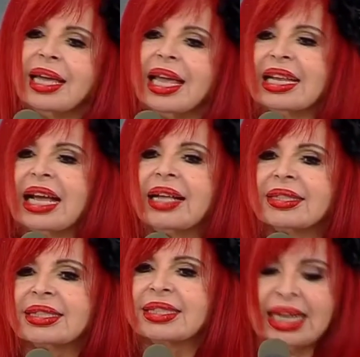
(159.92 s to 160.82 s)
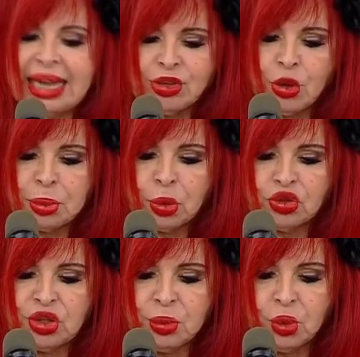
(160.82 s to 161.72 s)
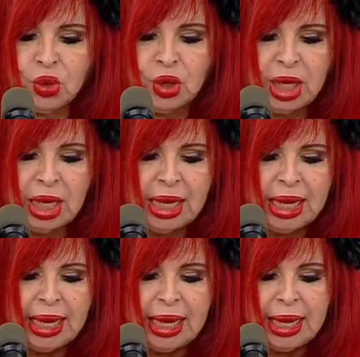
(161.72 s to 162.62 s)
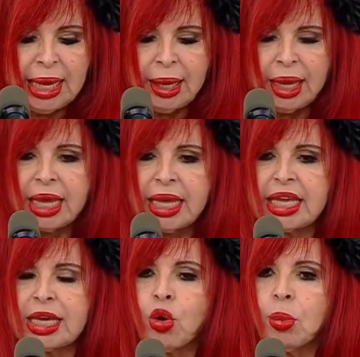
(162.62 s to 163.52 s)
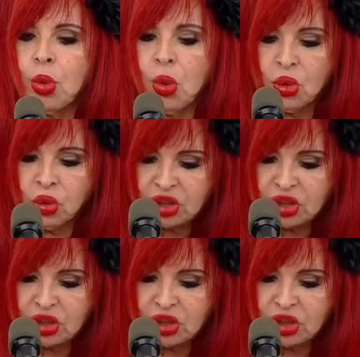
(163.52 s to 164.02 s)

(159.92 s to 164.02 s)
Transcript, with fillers: el gas el año próximo. Y como